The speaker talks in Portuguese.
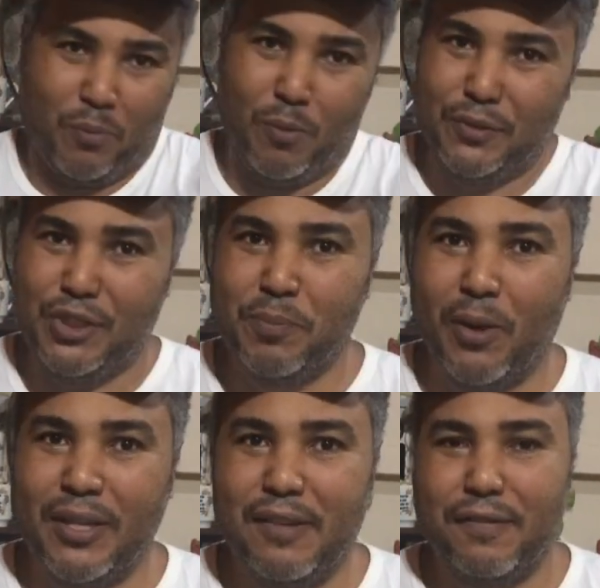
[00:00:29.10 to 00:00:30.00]
Como vocês
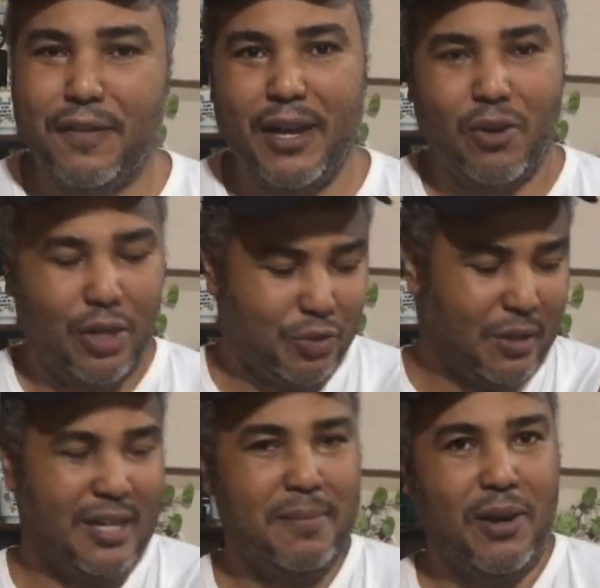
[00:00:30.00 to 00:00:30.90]
podem ver, hoje
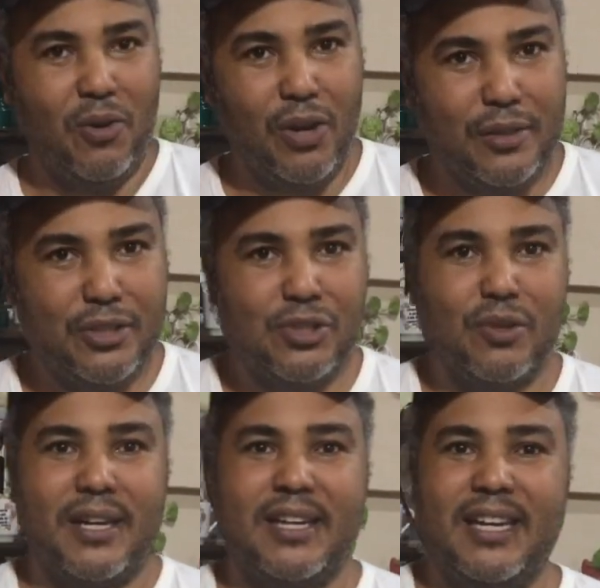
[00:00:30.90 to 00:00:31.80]
o clima é outro.
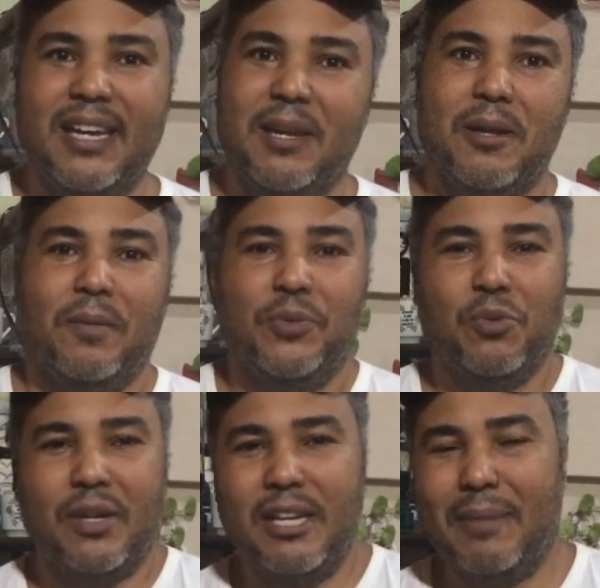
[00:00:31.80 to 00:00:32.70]
Estou aqui
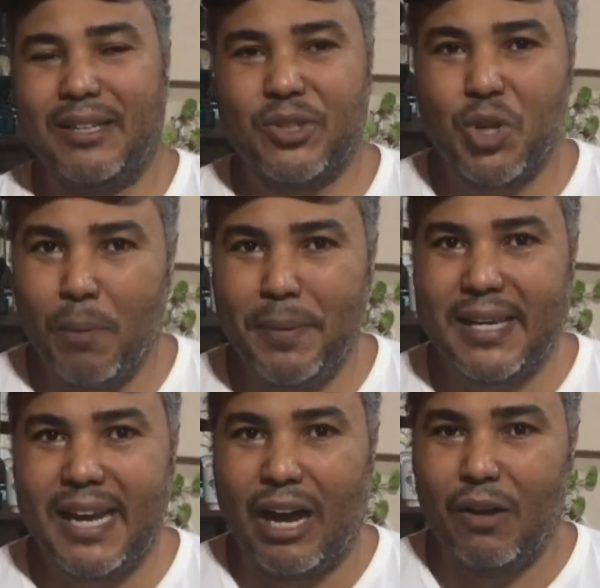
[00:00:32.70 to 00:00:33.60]
num clima
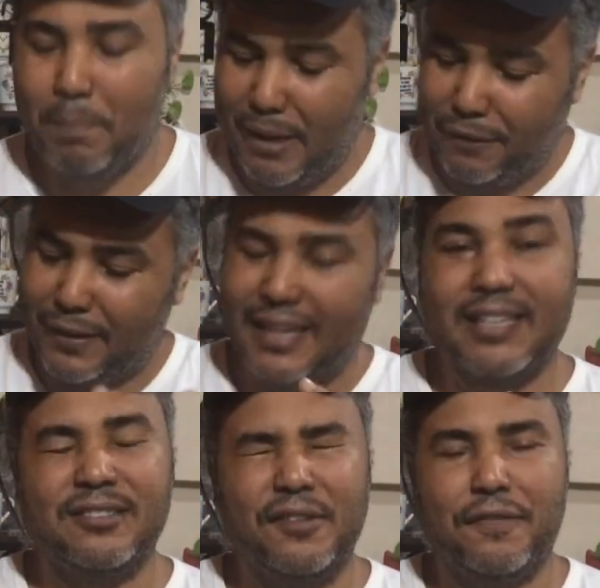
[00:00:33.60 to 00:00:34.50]
tropical para falar
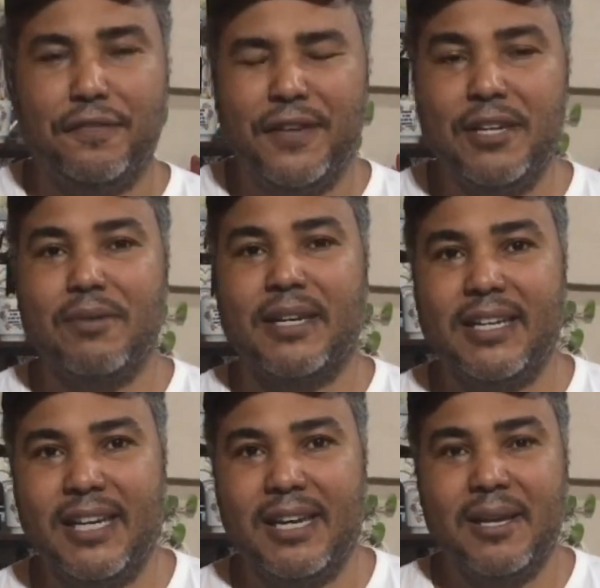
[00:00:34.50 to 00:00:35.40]
desse vinho
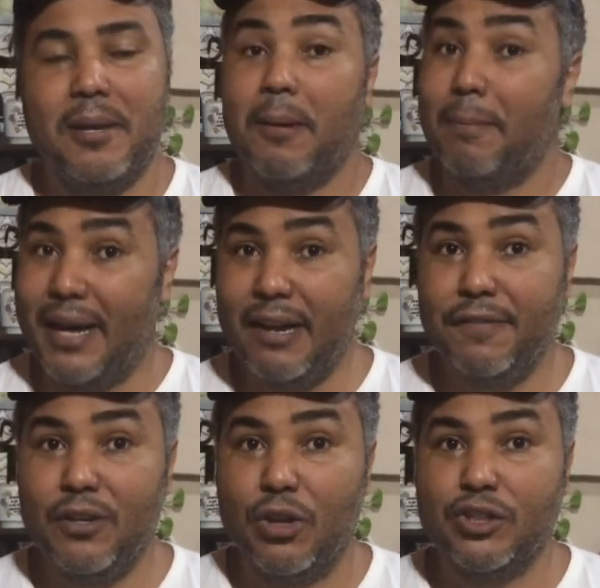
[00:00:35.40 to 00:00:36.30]
aqui,
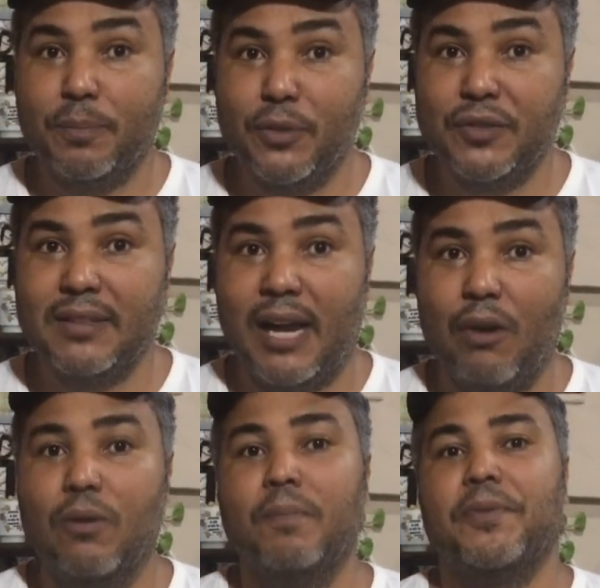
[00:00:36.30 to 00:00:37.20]
maravilhoso por
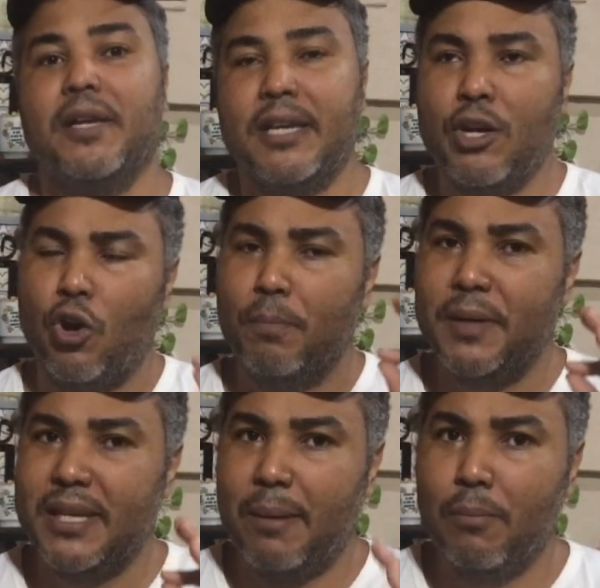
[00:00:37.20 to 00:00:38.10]
sinal, que
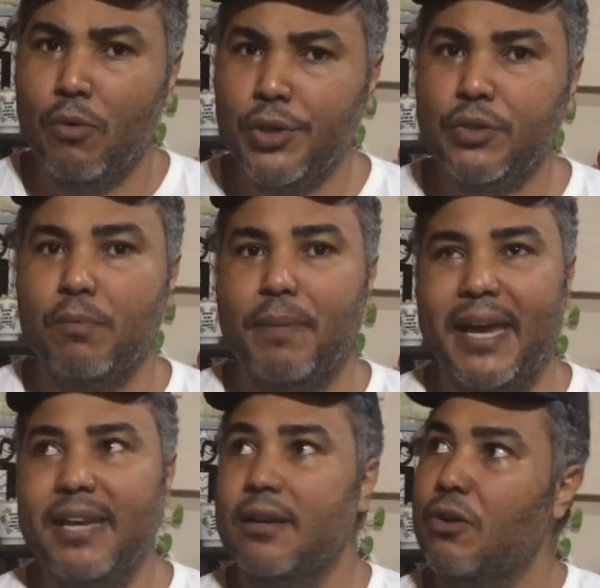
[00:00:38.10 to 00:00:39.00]
combina muito
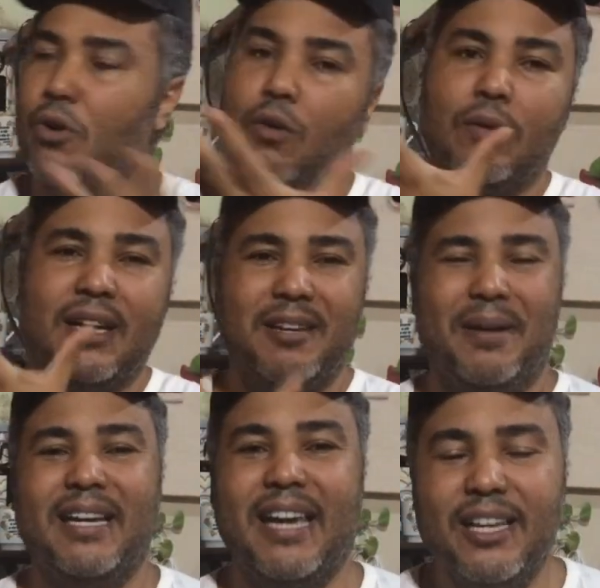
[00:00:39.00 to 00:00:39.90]
bem com um
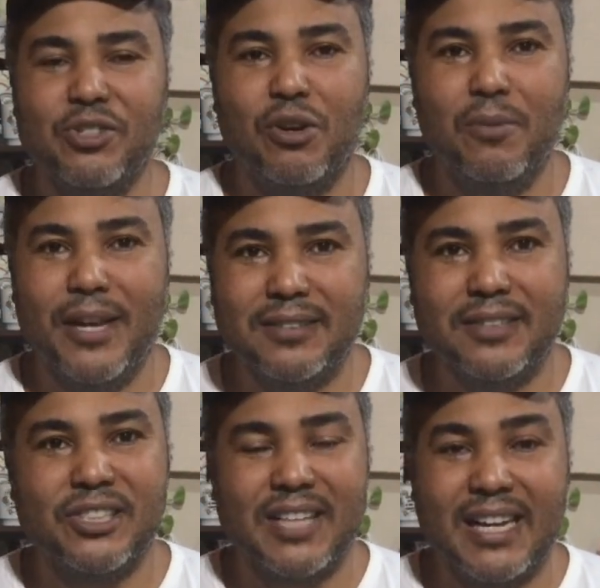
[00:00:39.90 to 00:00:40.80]
clima quente como
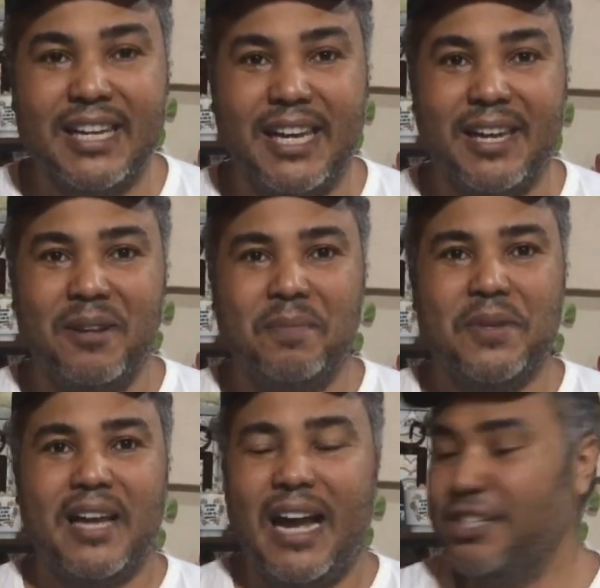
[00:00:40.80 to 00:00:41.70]
esse que está aqui.
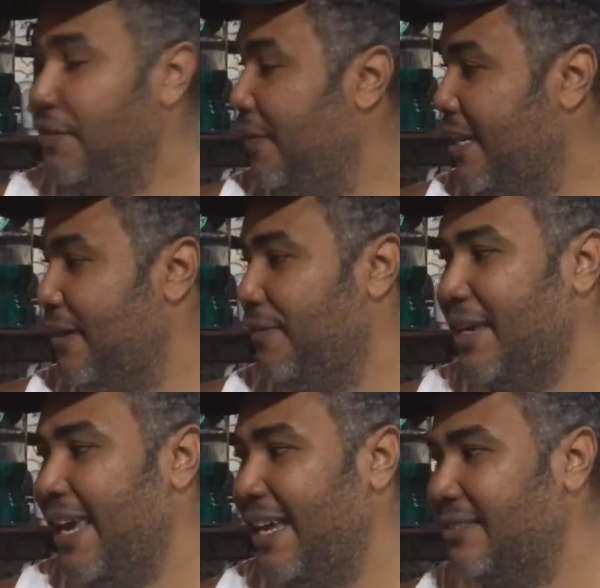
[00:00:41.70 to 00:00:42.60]
Adivinha que
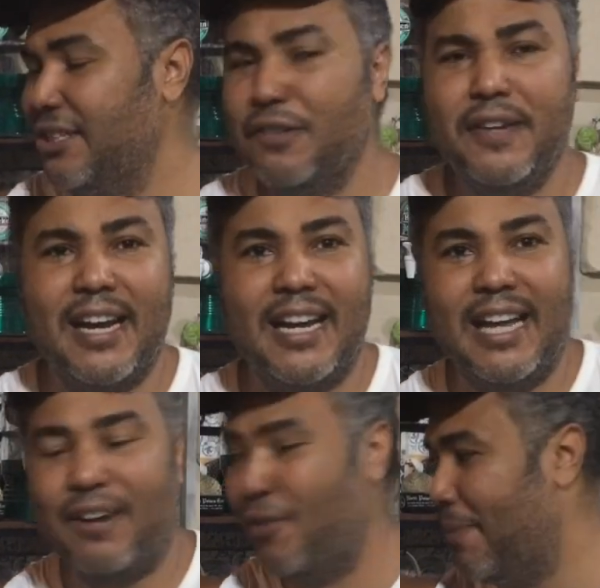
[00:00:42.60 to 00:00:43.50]
vinho é esse? Adivinha,
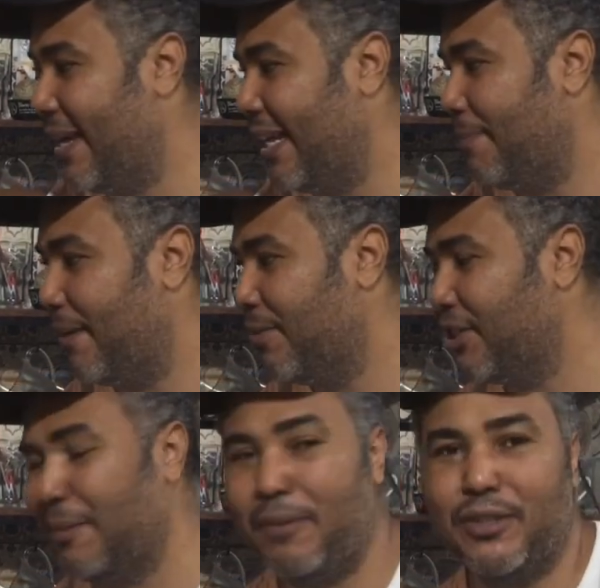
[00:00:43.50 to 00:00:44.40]
galera? Vou pegar aqui para
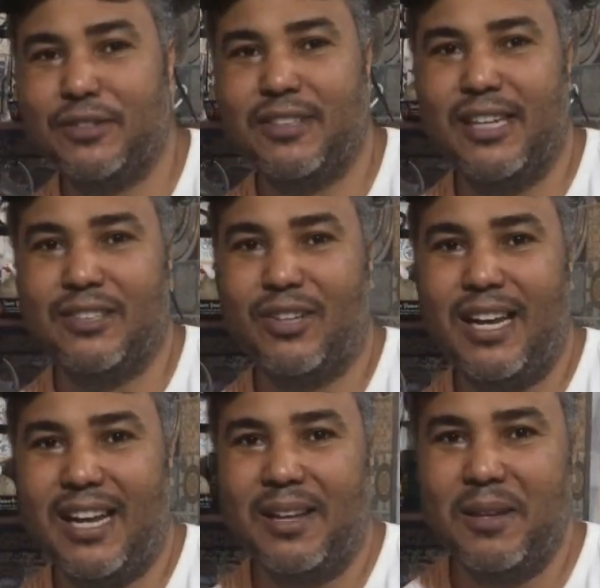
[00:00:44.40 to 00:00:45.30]
mostrar para vocês.
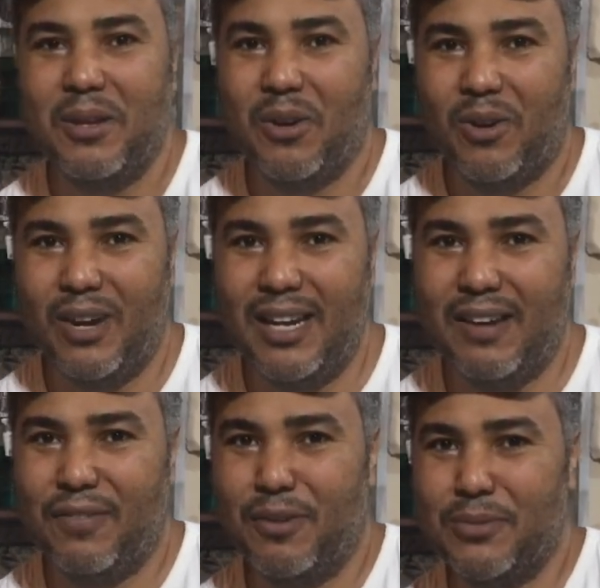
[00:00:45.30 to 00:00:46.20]
Olha,
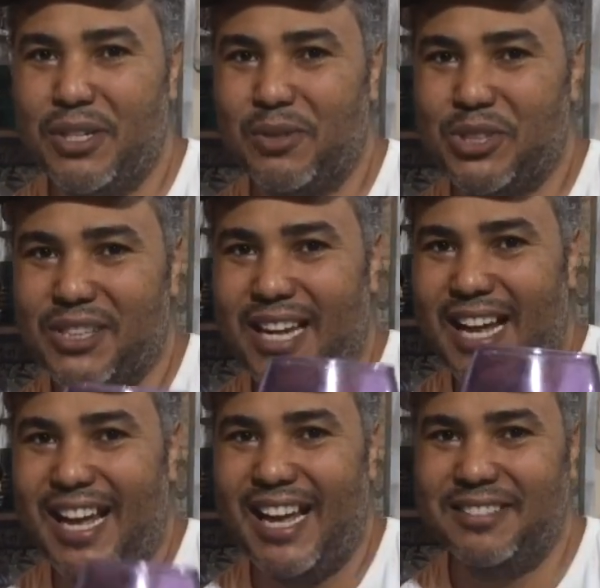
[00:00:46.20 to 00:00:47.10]
olha, vamos
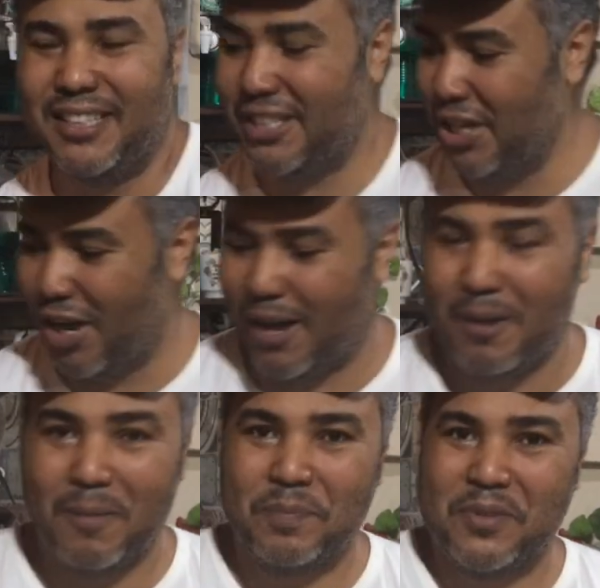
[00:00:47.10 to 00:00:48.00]
degustar. É esse aqui, ó.